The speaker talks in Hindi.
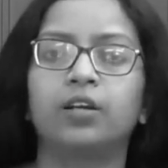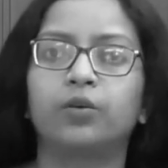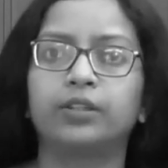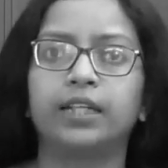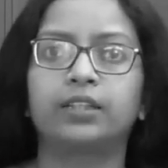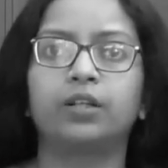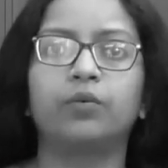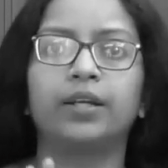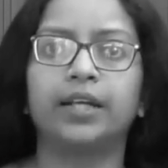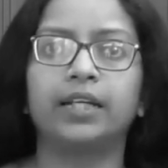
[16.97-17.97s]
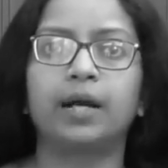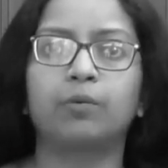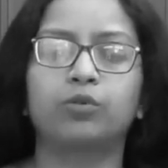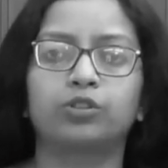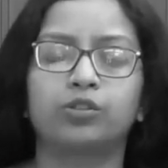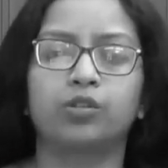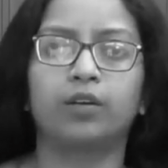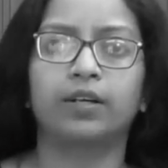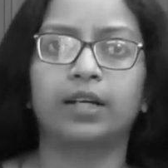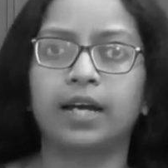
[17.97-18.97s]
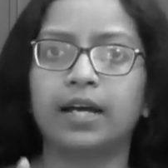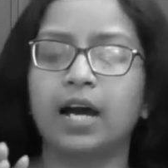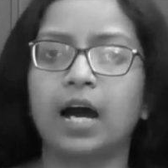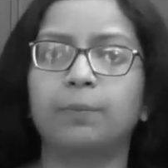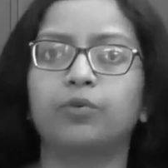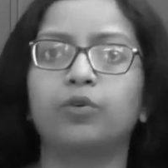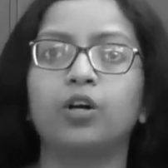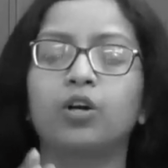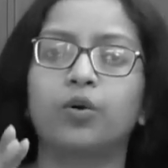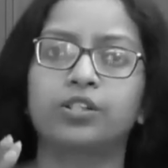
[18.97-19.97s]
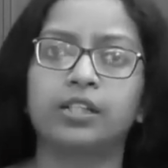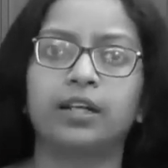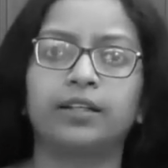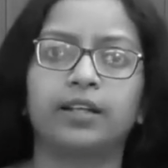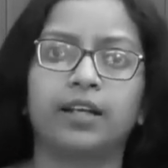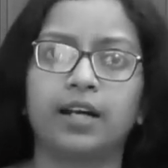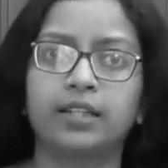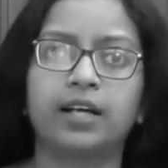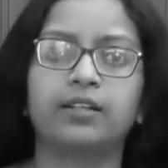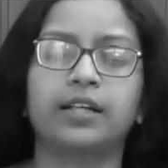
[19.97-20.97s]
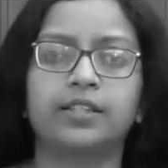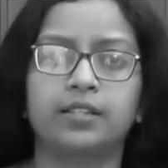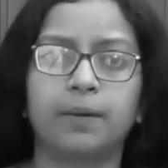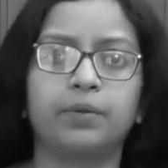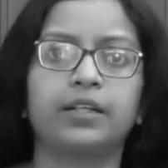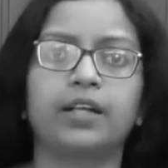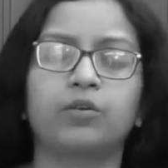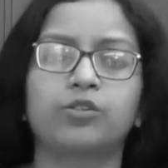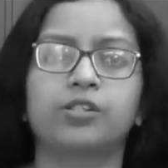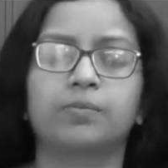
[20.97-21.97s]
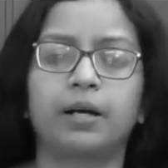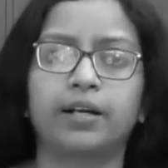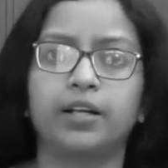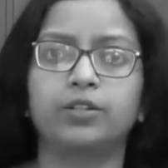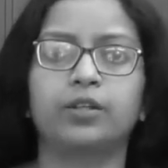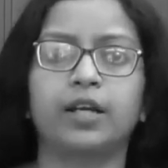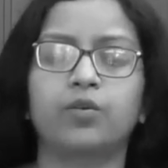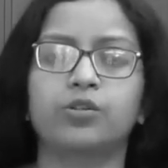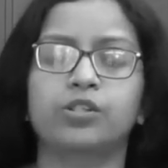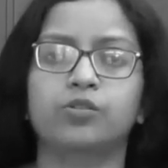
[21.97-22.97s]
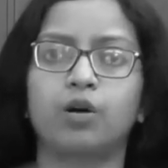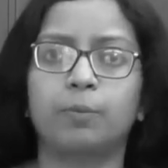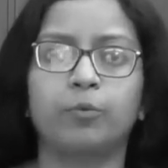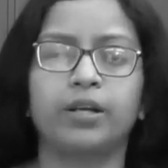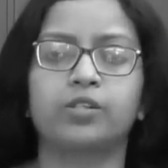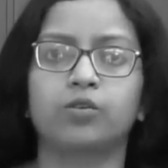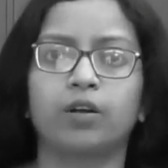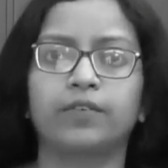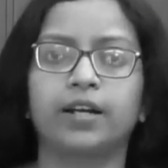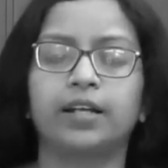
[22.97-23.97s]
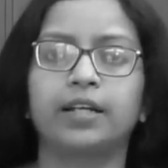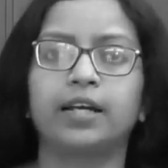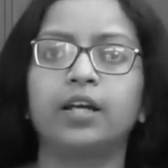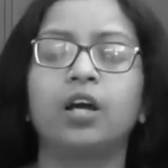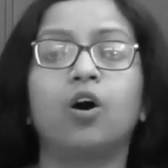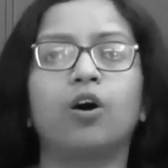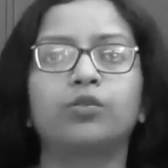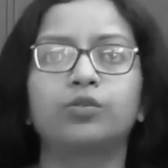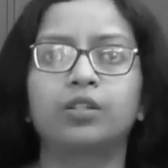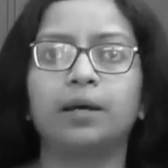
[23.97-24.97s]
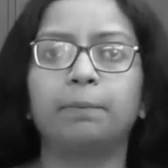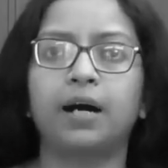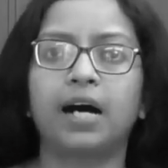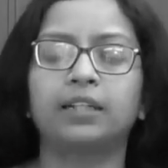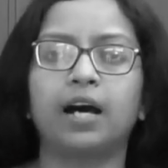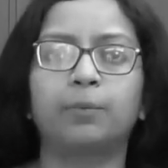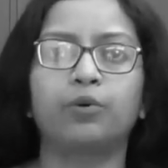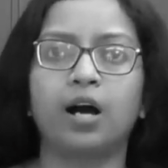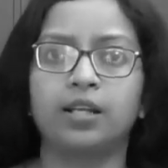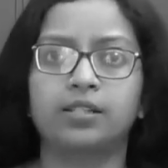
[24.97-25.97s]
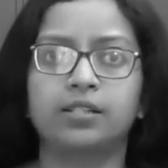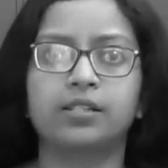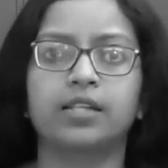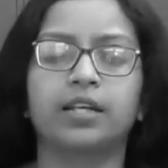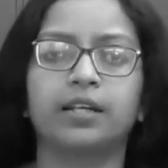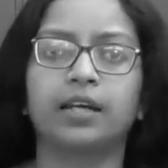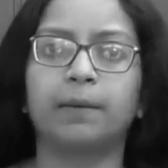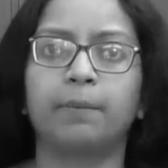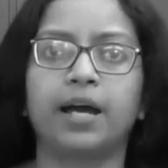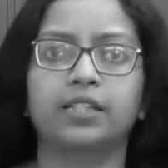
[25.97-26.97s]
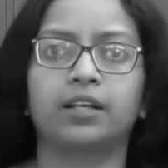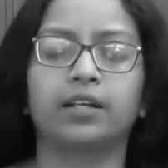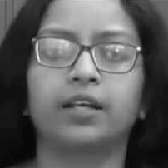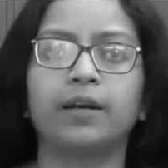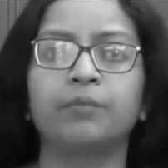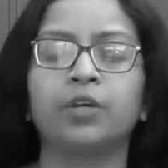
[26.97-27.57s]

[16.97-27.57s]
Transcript: को देखते हुए नहीं आपको क्वेश्चन सॉल्व करना है आपको क्वेश्चन लगातार जैसे आपने टेन क्वेश्चन मार्क कर लिए तो टेन क्वेश्चन को आपको पहले सॉल्व कर लेना है और उसके बाद आपको आंसर्स देखने हैं मैच करने हैं